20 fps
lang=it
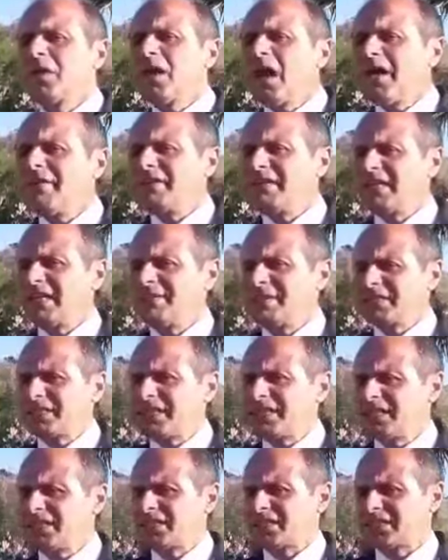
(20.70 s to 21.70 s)
La vendita delle
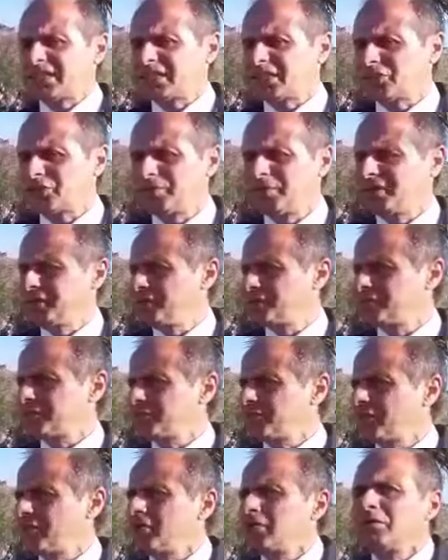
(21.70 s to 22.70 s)
mascherine sta andando
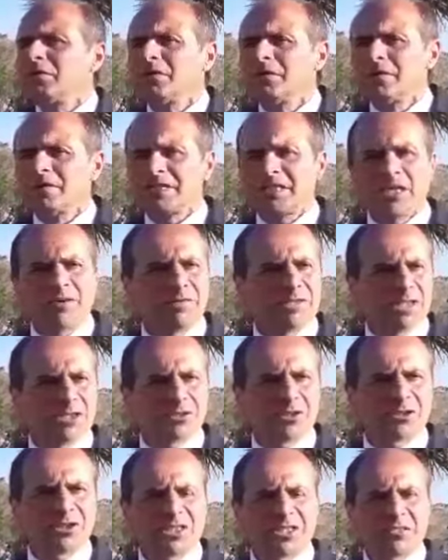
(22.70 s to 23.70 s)
benissimo. Stiamo
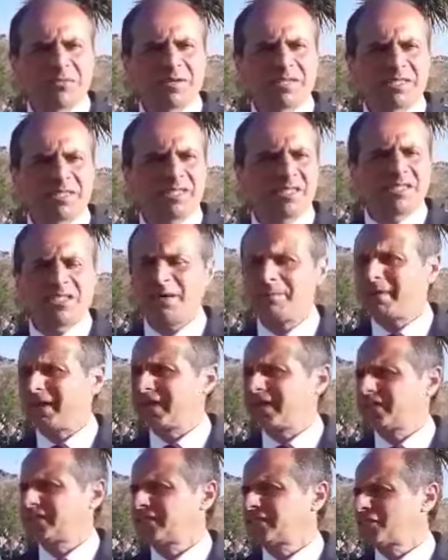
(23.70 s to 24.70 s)
vendendo tantissime mascherine,
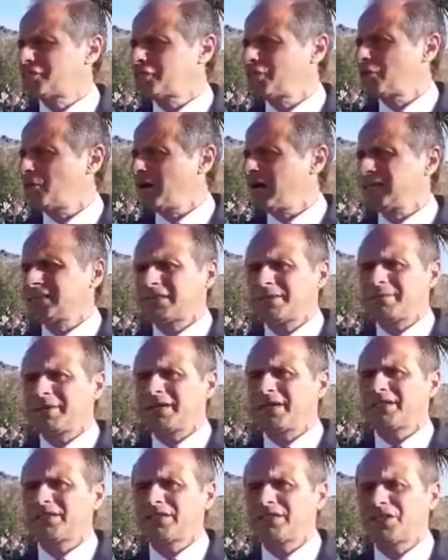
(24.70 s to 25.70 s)
pacchetti da 50,
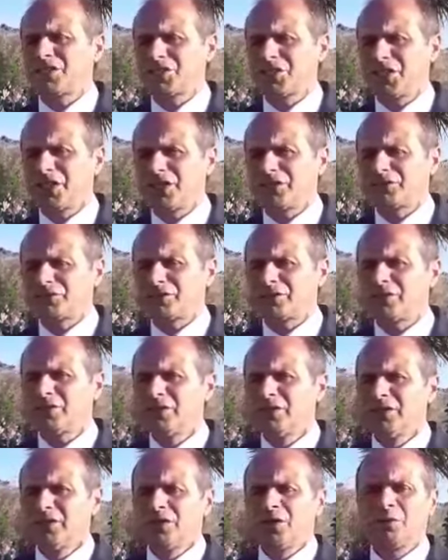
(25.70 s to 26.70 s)
pacchetti da 100,
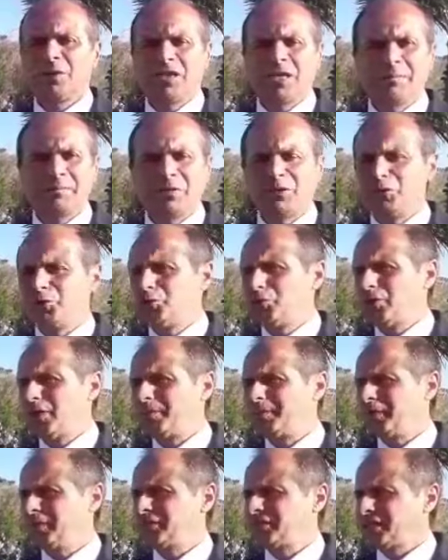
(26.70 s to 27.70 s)
quelle
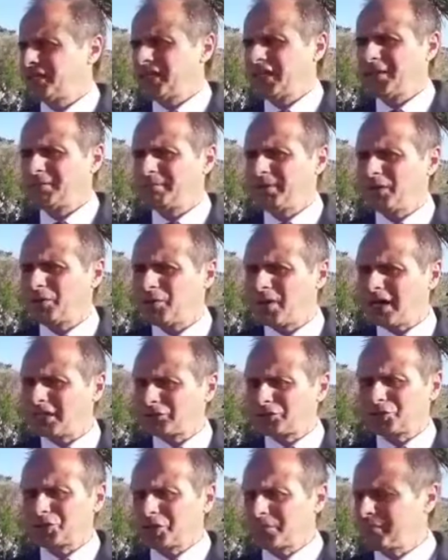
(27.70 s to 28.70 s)
P2, P3,
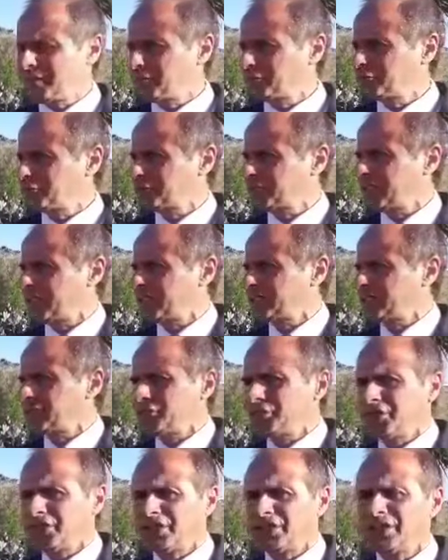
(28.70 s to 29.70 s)
P4, abbiamo tutte le
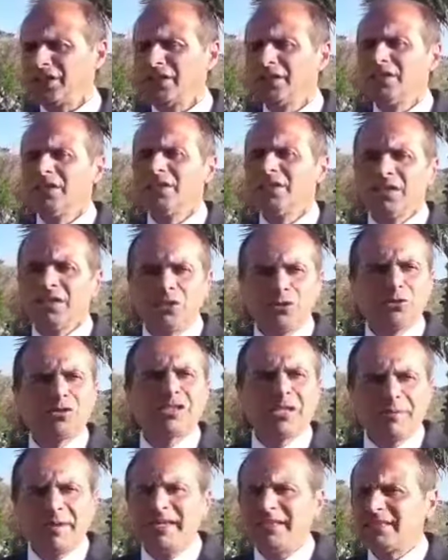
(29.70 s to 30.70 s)
categorie.
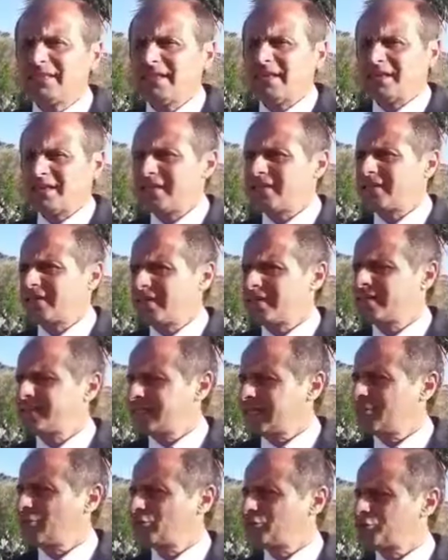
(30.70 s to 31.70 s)
Giustamente li, li,
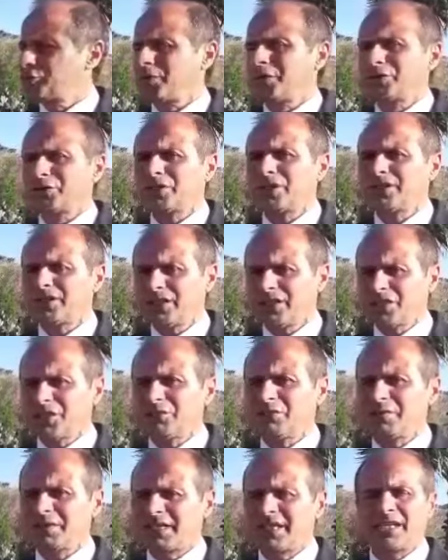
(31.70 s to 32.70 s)
stiamo consumando
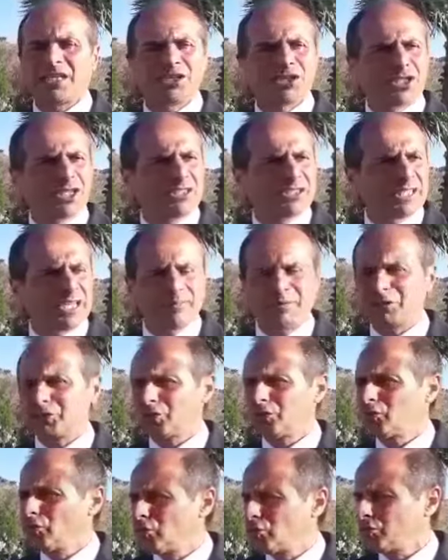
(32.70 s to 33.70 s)
tantissimo perché la gente la
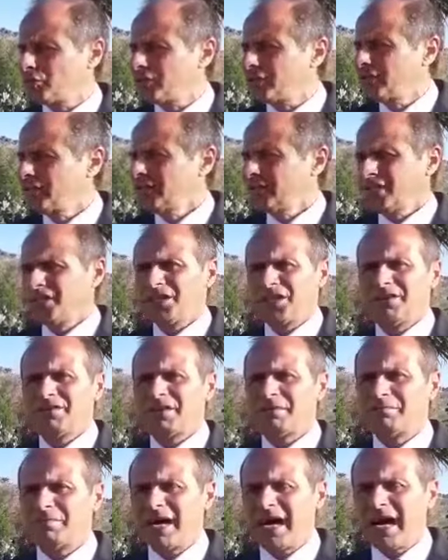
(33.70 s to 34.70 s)
mette ovunque, in
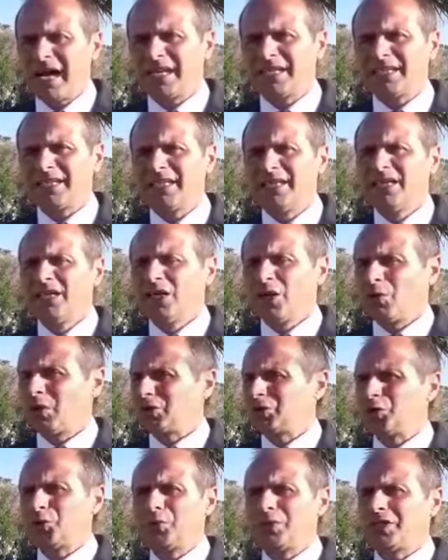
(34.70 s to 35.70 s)
riva al mare,
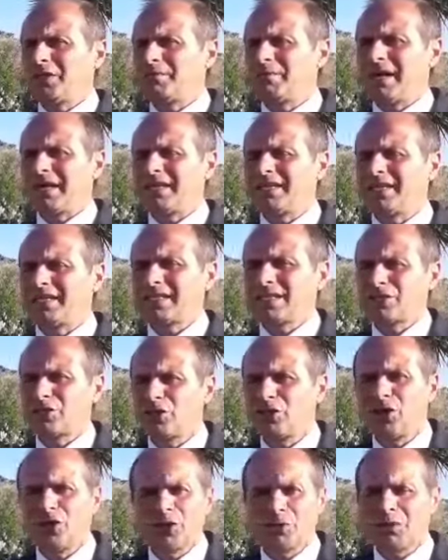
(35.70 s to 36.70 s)
quando guida in macchina da
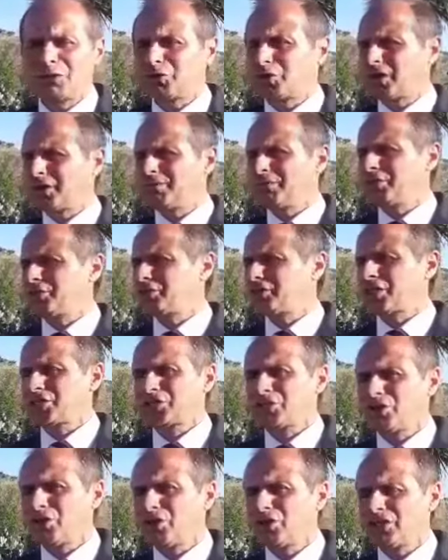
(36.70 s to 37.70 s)
soli, quando camminano da
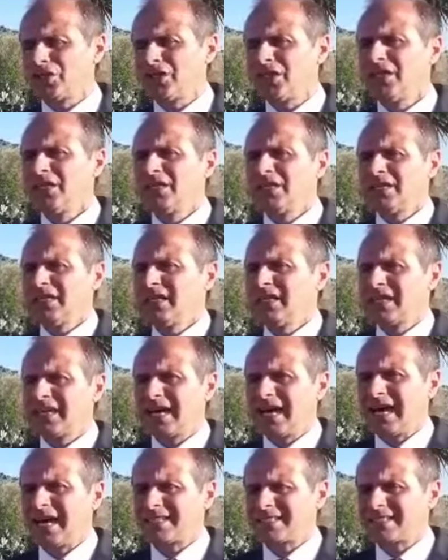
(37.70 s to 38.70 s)
soli, in
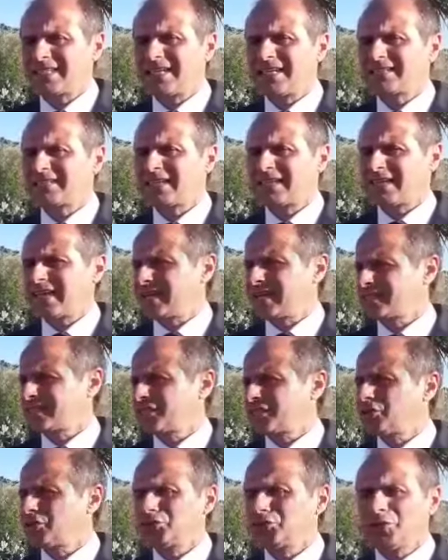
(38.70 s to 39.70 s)
casa, nelle
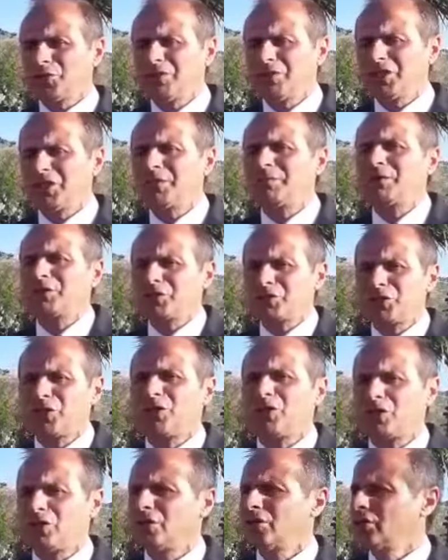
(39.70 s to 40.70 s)
terrazze, nei condomini,
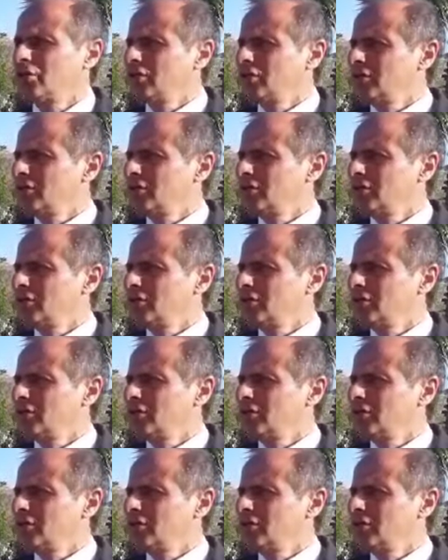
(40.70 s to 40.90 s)
perciò